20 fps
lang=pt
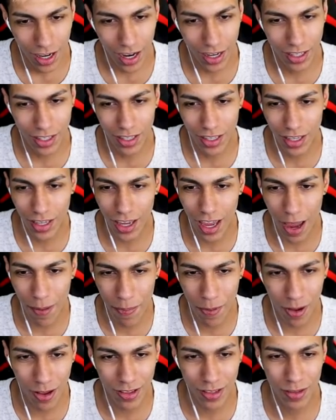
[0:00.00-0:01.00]
aqui é
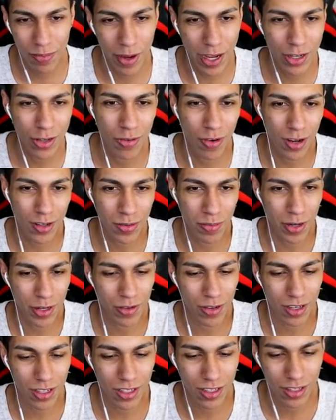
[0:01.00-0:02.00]
por causa do Bad Wars, o Bad
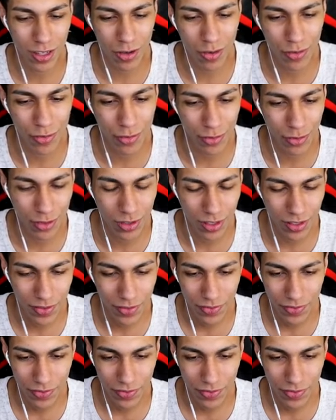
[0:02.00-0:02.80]
Wars deixa ser confuso.